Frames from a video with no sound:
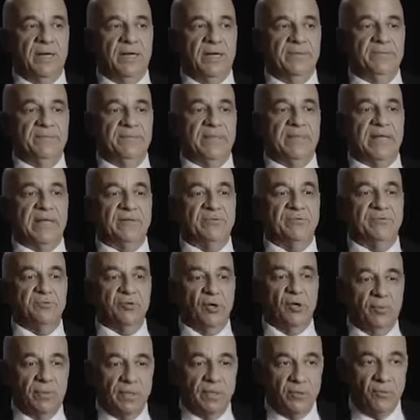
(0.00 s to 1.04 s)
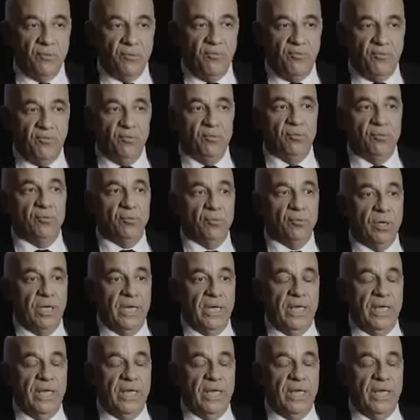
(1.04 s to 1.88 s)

é, na sombra, no fundo,